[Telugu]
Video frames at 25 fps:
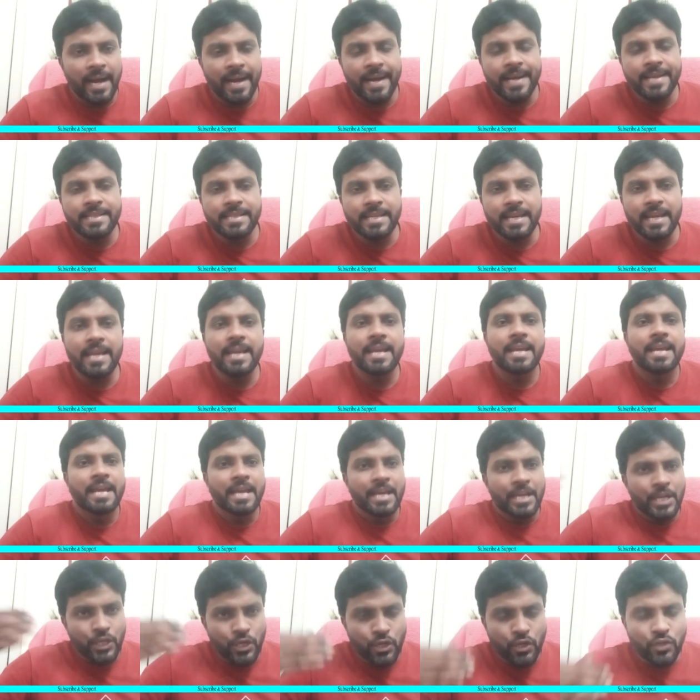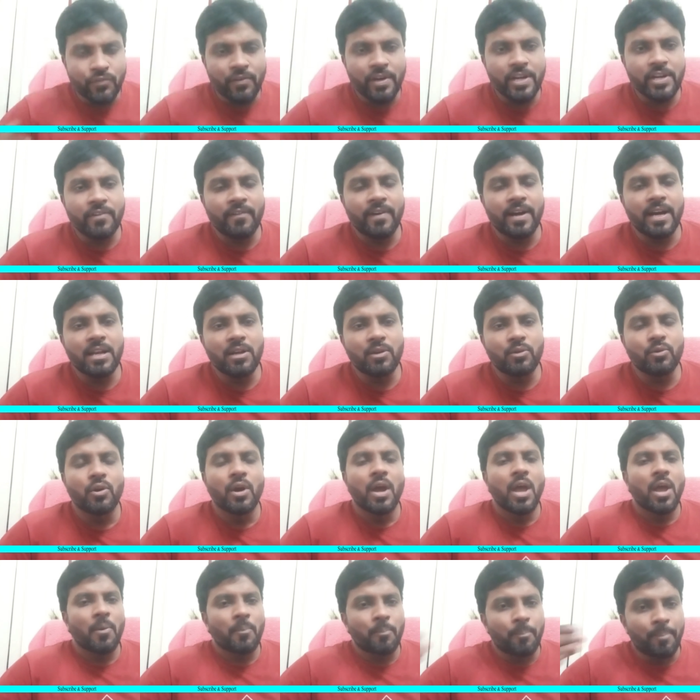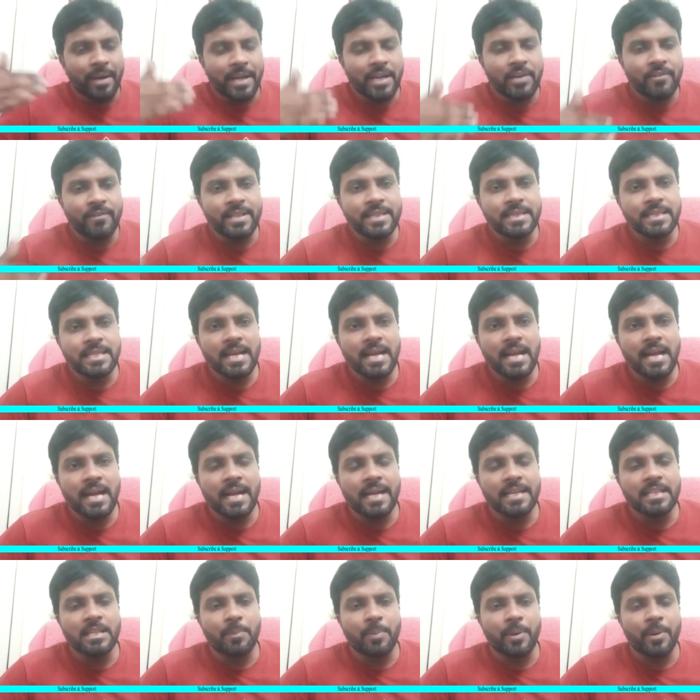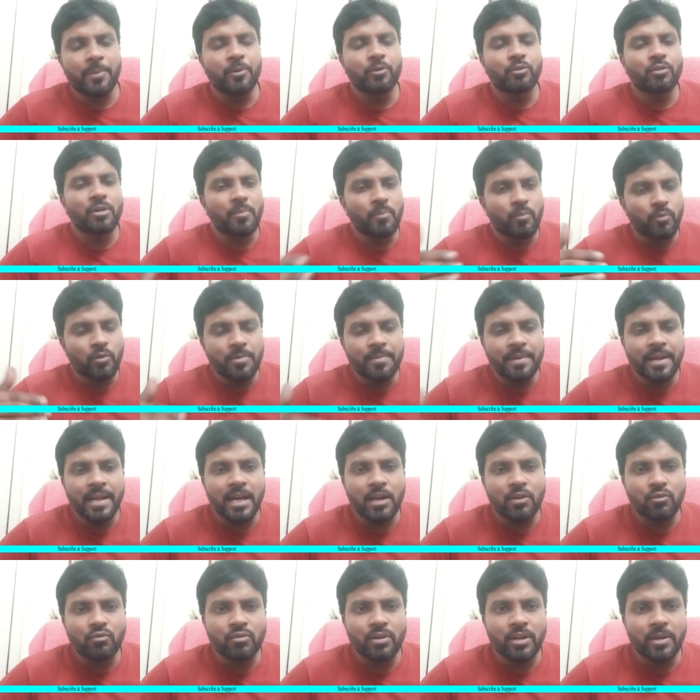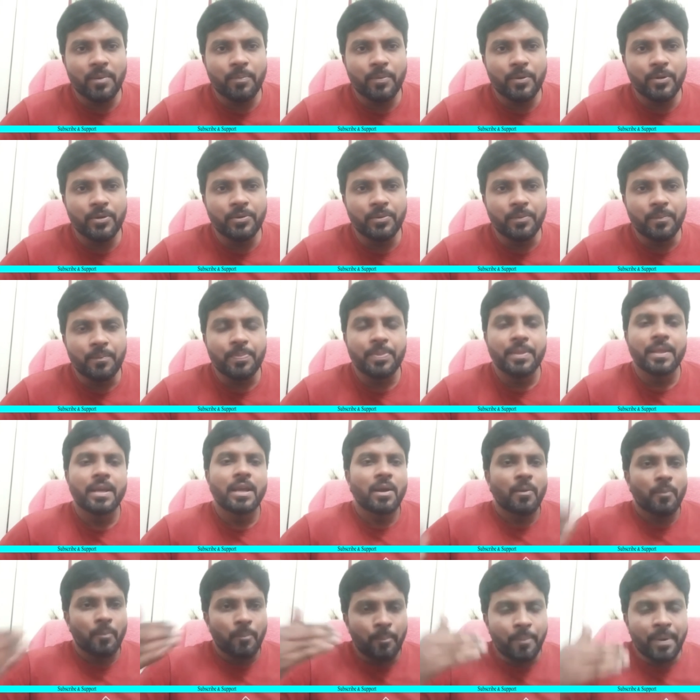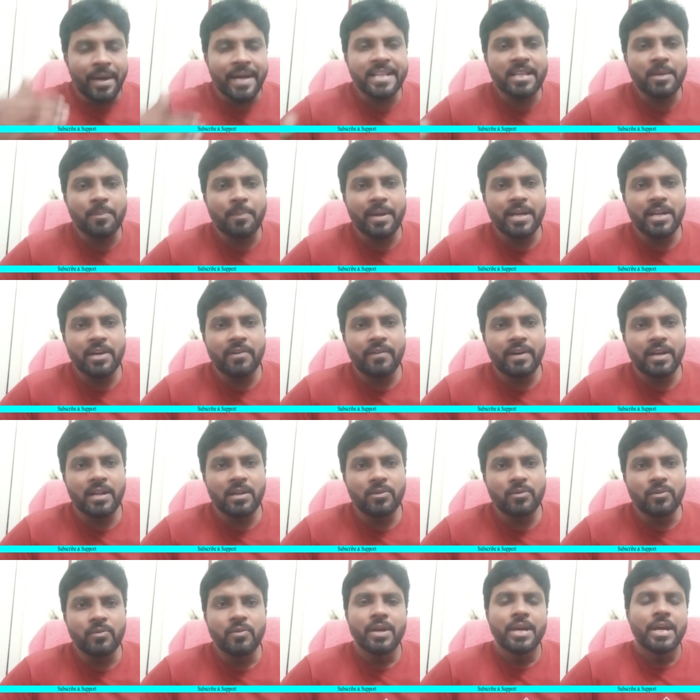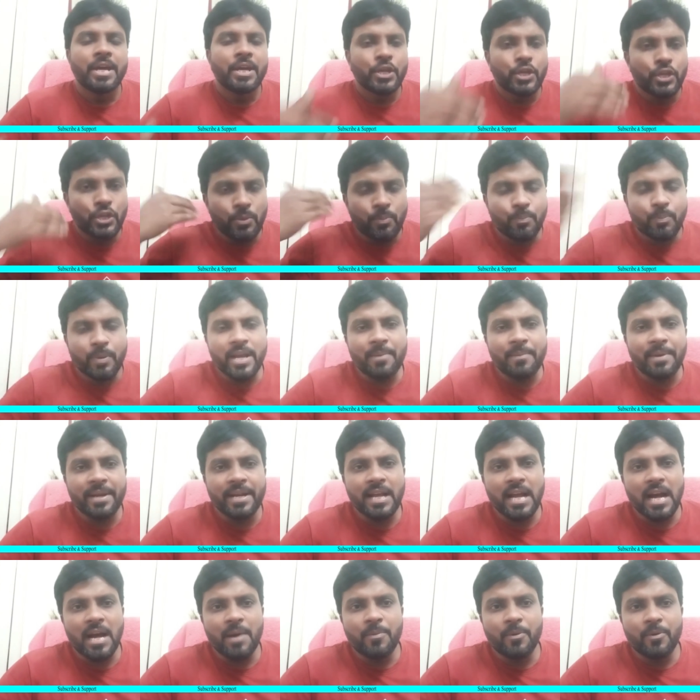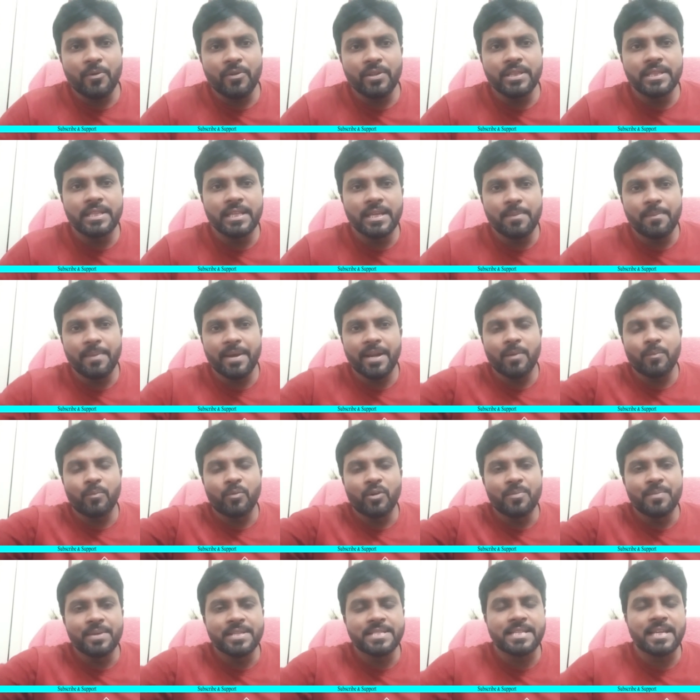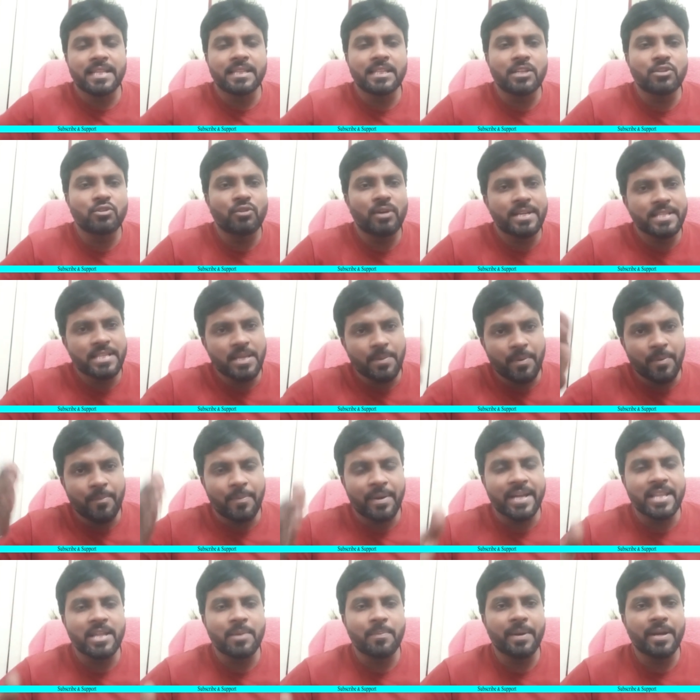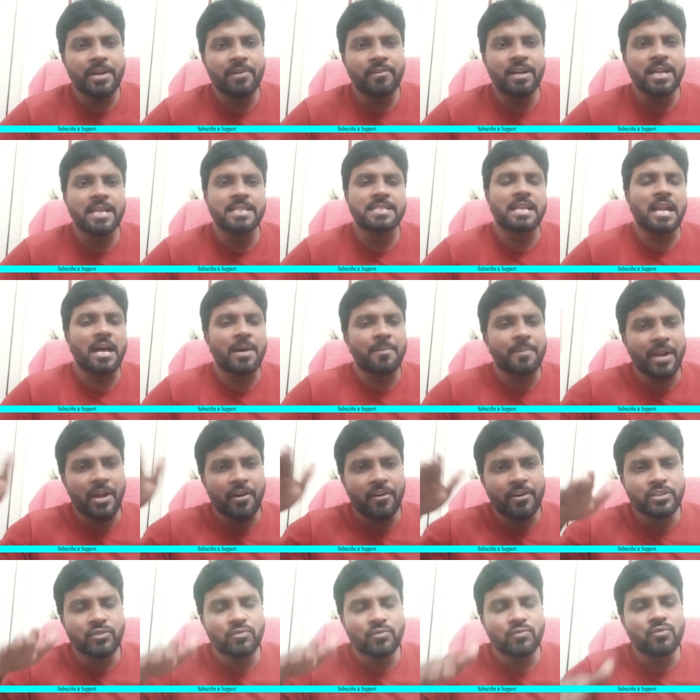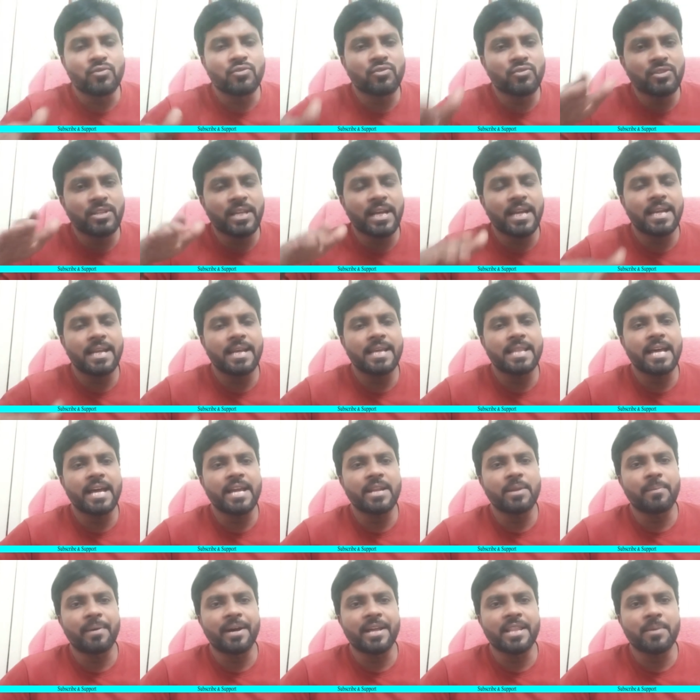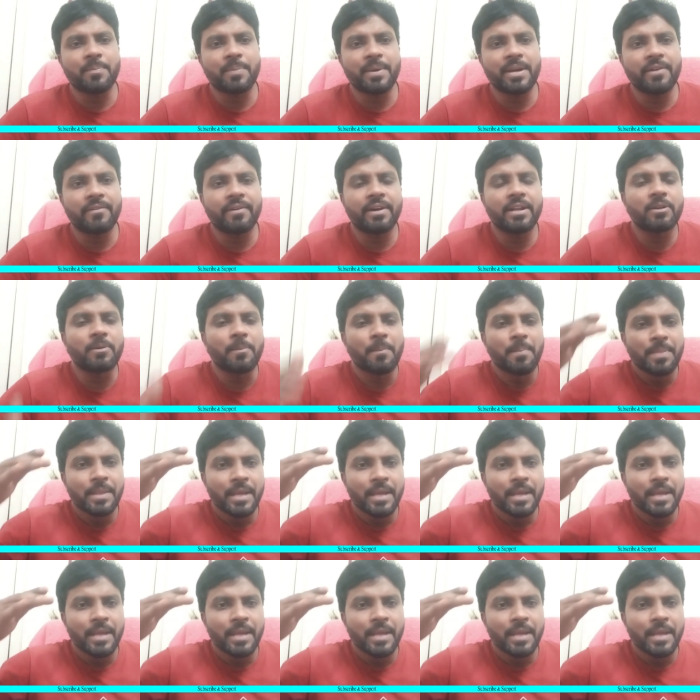అయితే ఇటువంటి వాళ్ళు బలవంతంగా గత ప్రభుత్వం భూమి లాక్కున్నప్పుడు బాధపడ్డ వాళ్ళు ఇప్పుడే మనకు అభివృద్ధి మన భూమి చెందదు అని చెప్పి బాధపడే వాళ్ళు అసలు అమరావతి ఉంటుందా లేదా అని బాధపడే వాళ్ళు